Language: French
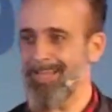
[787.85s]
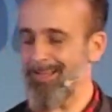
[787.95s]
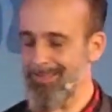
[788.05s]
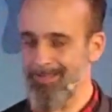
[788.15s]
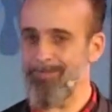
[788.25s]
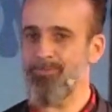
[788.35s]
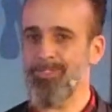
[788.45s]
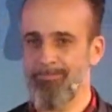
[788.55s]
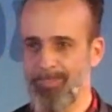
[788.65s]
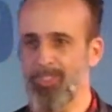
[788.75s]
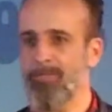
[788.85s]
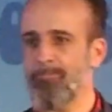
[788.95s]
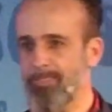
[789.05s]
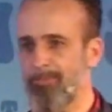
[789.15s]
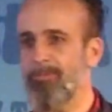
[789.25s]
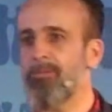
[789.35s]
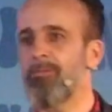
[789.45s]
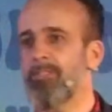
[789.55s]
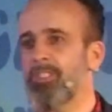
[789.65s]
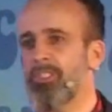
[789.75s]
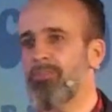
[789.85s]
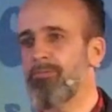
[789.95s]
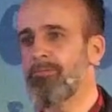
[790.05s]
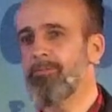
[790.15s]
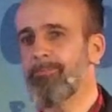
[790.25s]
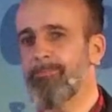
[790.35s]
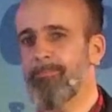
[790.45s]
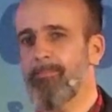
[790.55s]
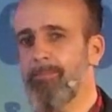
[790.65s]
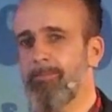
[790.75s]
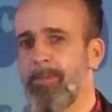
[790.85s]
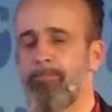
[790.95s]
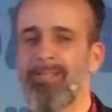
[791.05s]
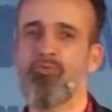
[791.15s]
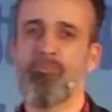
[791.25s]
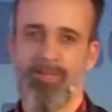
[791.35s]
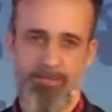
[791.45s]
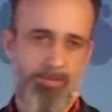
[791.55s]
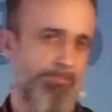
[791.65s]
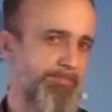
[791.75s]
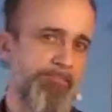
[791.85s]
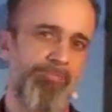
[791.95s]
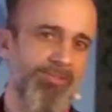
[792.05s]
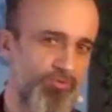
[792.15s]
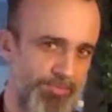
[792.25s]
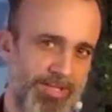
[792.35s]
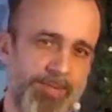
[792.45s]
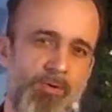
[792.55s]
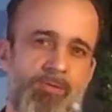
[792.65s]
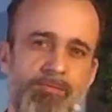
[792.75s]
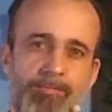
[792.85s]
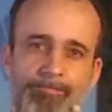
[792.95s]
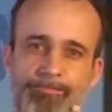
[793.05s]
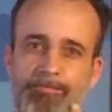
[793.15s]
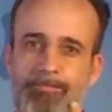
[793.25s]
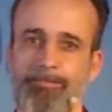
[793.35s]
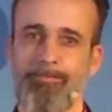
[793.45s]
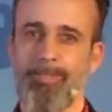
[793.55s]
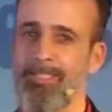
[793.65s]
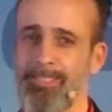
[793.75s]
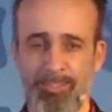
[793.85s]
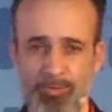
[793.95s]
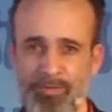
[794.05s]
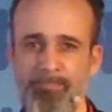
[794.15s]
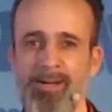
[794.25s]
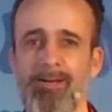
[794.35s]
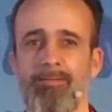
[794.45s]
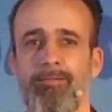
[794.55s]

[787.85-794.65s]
n'y a rien qui puisse empêcher une personne de rencontrer Jésus. Même pas 2000, même pas 2000 démons. Ça suffit pas.